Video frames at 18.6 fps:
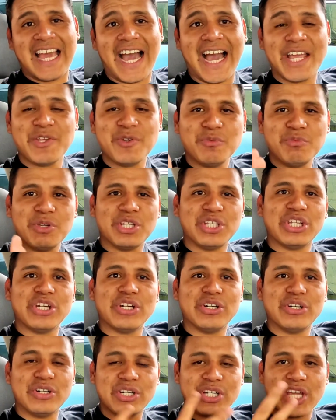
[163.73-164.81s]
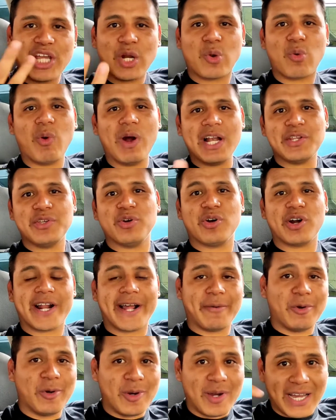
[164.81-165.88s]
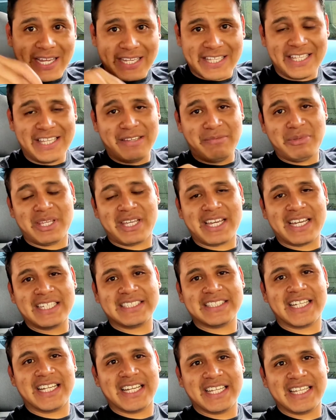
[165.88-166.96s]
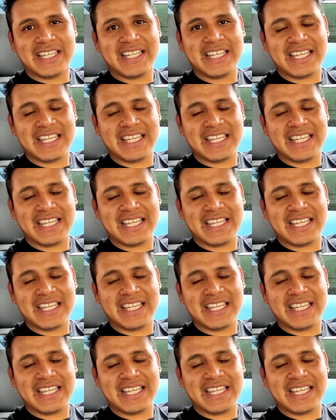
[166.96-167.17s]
Hay un video el cual yo grabo aquí en mi casa.